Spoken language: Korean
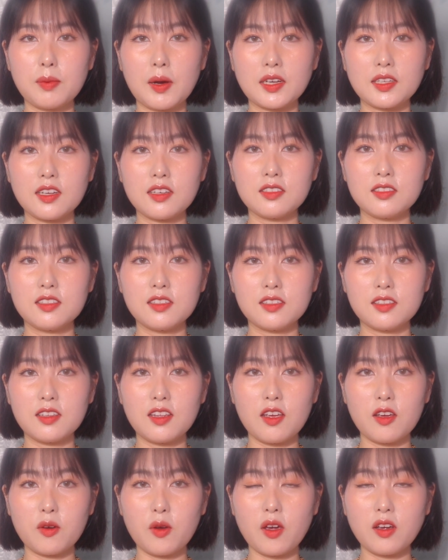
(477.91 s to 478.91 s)
받았을
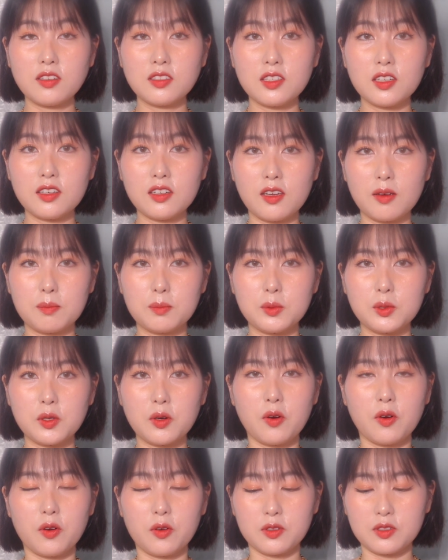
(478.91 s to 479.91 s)
때 굉장히 예쁜
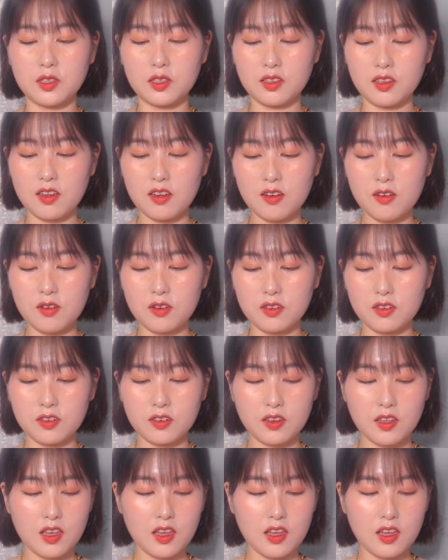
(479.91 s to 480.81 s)
컬러잖아요.